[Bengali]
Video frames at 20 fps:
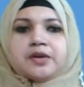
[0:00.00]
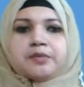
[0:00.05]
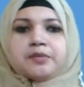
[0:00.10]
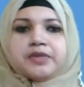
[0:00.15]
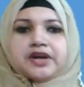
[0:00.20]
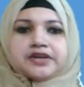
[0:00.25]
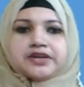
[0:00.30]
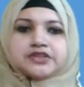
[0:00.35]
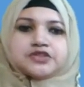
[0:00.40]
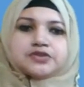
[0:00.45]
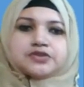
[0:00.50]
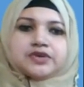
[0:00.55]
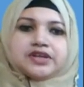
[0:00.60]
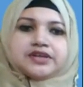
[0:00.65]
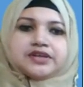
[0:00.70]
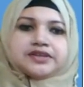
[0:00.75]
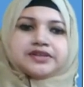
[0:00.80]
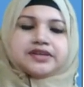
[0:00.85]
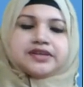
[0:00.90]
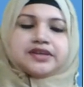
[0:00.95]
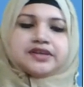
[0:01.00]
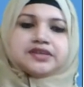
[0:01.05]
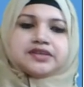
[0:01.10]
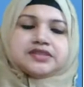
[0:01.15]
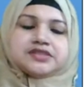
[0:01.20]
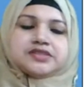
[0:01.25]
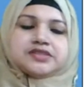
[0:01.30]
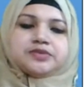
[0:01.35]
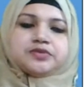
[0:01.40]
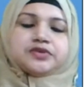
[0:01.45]
ভার্চুয়াল
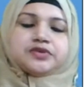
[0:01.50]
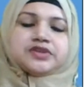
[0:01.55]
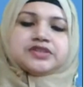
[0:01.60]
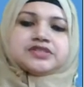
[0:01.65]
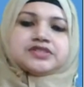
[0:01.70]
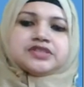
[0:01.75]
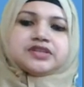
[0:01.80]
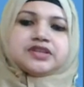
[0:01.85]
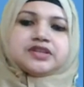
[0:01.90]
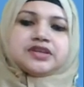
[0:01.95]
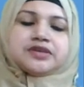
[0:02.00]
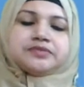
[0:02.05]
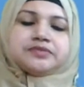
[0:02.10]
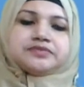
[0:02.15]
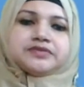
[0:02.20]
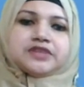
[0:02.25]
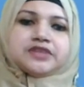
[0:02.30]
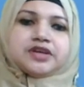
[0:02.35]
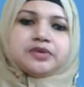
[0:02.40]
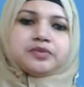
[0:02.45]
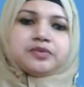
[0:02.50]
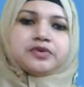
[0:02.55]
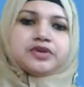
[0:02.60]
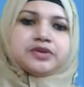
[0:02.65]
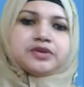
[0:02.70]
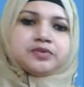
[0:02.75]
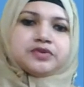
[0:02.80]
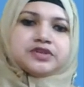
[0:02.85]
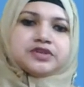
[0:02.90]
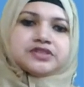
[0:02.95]
রিয়েলিটি পড়েছিলাম
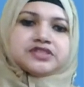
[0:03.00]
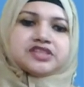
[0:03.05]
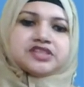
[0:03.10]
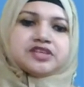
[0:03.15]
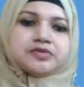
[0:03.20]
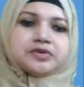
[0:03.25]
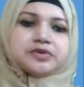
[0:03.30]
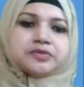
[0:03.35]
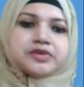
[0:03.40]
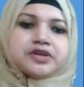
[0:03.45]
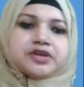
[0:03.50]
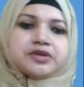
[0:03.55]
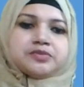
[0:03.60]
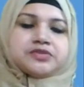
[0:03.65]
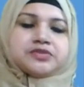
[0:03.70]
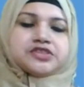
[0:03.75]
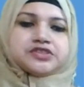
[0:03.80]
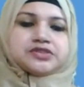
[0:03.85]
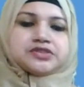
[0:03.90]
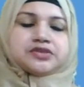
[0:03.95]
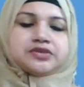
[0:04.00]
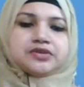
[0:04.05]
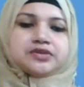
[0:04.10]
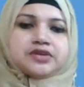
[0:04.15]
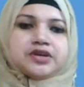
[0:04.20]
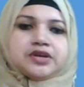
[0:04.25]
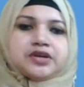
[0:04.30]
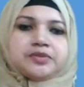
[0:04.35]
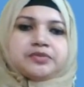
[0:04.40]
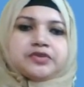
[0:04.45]
তারপরে পড়েছিলাম আমরা
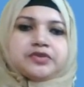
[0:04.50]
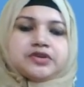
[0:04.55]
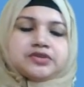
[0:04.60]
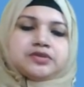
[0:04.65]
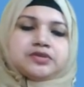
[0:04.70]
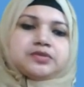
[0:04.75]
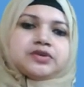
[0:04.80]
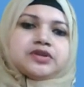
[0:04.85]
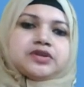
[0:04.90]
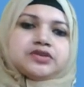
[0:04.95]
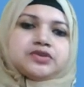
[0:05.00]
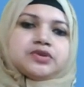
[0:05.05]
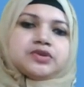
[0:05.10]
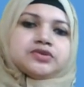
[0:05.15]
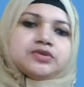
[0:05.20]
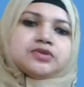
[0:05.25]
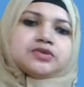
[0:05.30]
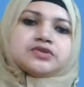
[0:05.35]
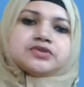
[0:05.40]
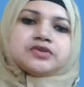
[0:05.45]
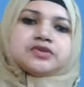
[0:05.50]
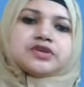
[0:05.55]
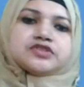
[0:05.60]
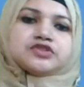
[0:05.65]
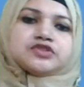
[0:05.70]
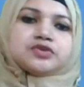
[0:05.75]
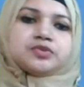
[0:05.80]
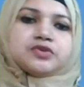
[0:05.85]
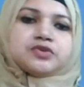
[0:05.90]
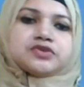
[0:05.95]
বিশ্বগ্রাম অথবা তথ্য
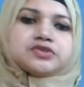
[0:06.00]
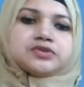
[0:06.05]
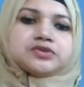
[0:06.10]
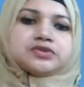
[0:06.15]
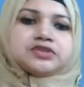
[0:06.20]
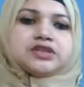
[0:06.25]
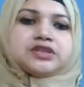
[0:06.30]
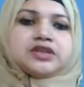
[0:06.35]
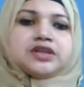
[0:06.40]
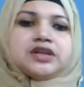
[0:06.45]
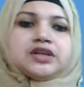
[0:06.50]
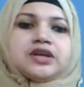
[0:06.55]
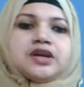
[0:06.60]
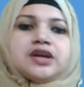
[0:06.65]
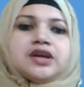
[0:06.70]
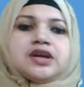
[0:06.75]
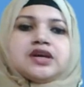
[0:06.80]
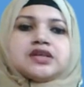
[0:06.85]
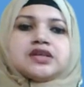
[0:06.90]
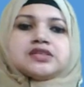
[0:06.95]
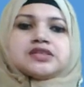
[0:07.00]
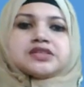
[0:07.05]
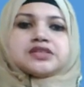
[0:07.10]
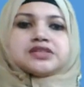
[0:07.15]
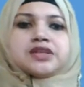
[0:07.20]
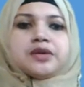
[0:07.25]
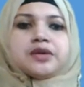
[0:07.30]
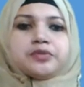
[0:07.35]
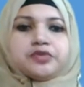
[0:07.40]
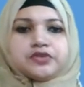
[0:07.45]
যোগাযোগ প্রযুক্তি যে
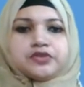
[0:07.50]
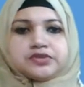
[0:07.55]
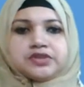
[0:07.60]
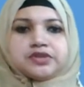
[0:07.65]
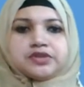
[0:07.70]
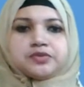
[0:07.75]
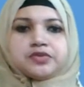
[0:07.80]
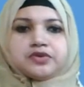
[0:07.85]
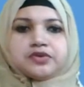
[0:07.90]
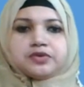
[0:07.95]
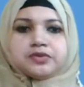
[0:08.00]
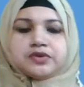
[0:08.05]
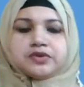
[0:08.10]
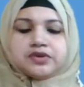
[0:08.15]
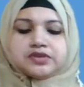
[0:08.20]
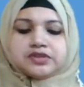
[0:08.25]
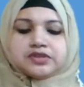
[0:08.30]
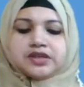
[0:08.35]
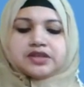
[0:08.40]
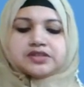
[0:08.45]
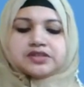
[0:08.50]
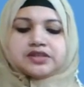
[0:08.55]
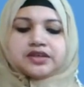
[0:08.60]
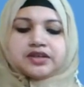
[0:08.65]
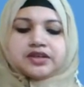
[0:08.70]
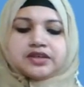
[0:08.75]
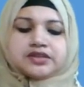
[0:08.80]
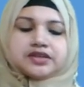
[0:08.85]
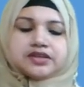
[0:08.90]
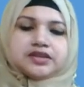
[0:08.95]
সাম্প্রতিক প্রবণতা
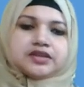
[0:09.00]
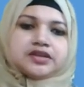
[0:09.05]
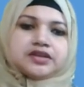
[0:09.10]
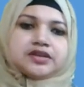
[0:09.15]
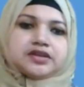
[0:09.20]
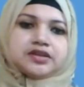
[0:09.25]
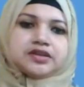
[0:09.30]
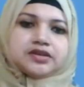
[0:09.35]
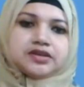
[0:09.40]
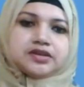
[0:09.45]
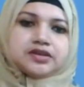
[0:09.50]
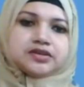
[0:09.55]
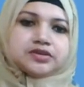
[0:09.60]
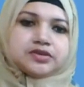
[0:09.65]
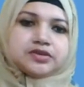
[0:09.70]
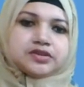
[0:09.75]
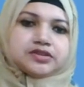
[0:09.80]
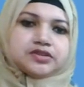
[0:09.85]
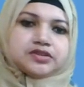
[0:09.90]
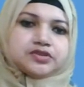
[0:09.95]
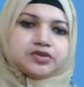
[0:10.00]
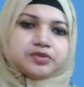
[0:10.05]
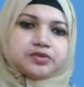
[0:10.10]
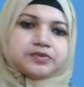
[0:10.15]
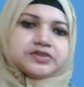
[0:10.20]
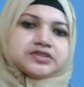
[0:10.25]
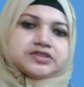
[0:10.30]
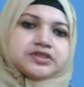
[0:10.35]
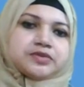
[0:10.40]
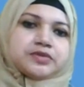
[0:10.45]
সেখান থেকে দু একটি
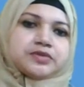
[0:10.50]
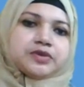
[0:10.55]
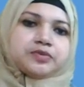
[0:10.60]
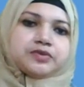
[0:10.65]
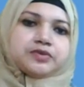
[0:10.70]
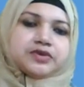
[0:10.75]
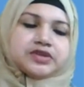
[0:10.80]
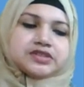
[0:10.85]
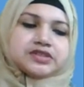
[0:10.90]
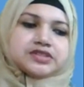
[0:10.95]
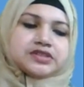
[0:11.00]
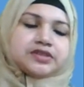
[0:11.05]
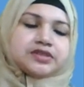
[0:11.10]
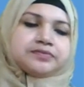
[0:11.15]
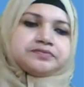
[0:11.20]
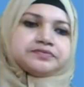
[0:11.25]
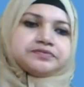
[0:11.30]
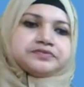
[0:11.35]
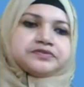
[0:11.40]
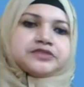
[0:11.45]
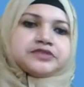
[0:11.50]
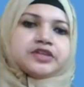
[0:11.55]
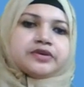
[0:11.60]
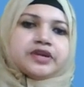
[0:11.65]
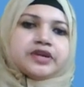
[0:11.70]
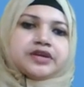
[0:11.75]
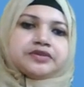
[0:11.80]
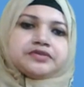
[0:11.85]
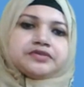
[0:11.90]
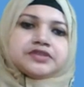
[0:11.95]
টপিকস আমরা পড়েছি যেমন
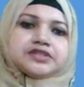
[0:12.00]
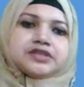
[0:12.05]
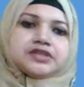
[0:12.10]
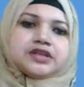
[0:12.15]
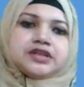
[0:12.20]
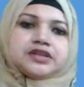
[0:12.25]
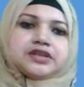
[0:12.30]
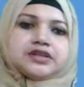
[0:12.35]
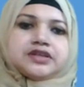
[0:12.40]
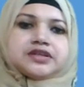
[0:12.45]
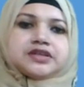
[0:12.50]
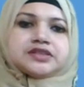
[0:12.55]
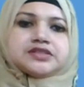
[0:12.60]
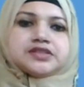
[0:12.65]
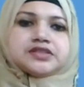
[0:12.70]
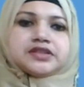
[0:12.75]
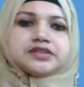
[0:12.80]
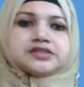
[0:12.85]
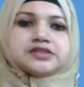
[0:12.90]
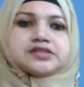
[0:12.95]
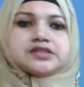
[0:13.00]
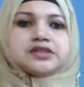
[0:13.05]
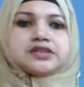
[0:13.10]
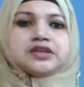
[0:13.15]
আর্টিফিশিয়াল ইন্টেলিজেন্স